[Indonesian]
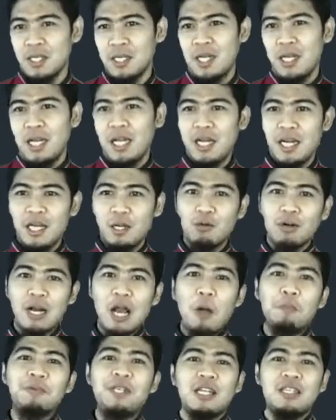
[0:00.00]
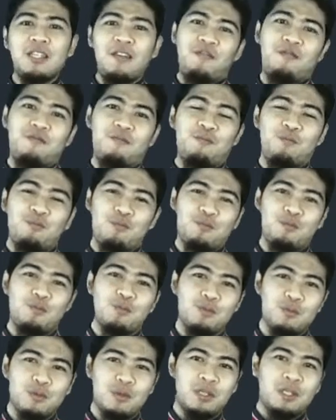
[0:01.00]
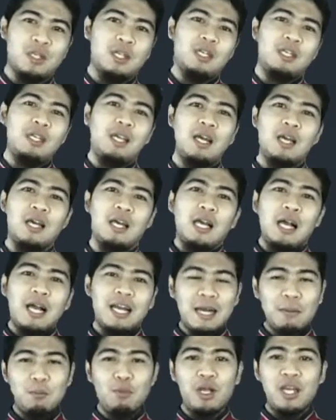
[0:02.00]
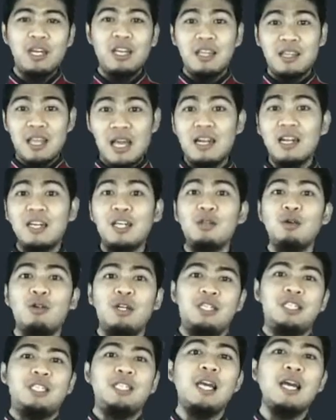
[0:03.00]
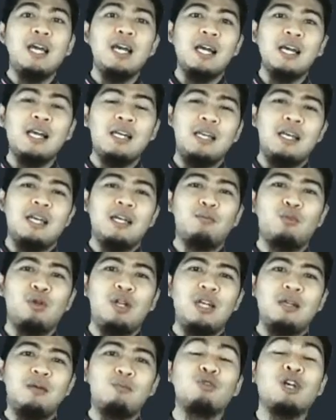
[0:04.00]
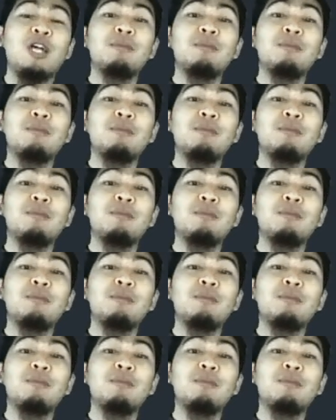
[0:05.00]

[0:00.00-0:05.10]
Ini kurang objektif. Ya, karena mungkin kita ada di Indonesia, ya kemudian mungkin